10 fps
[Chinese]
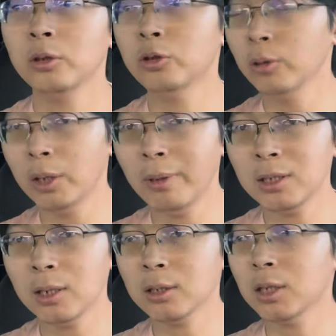就因为
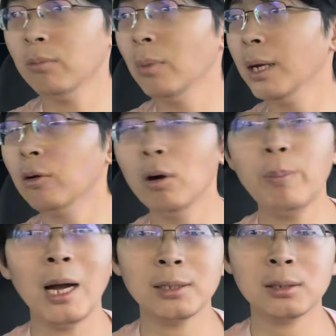这个事情，美国
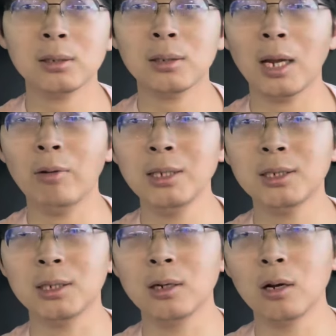把台湾
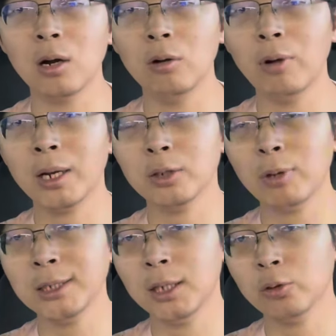几个高管给
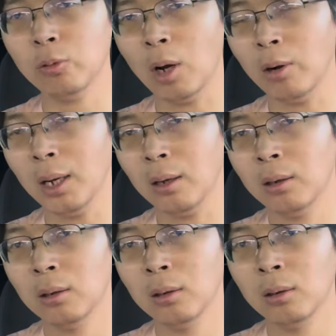抓起来坐牢了。
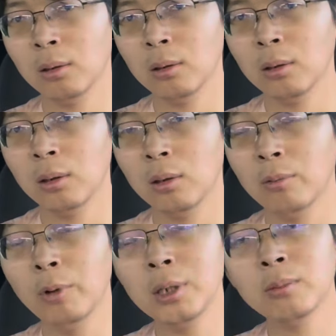
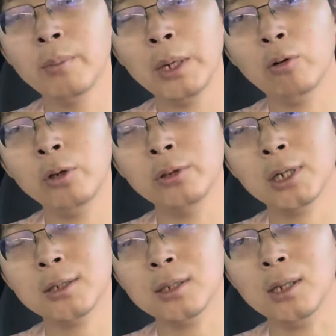为什么美国有这
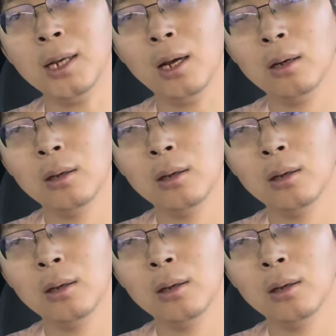个实力呀？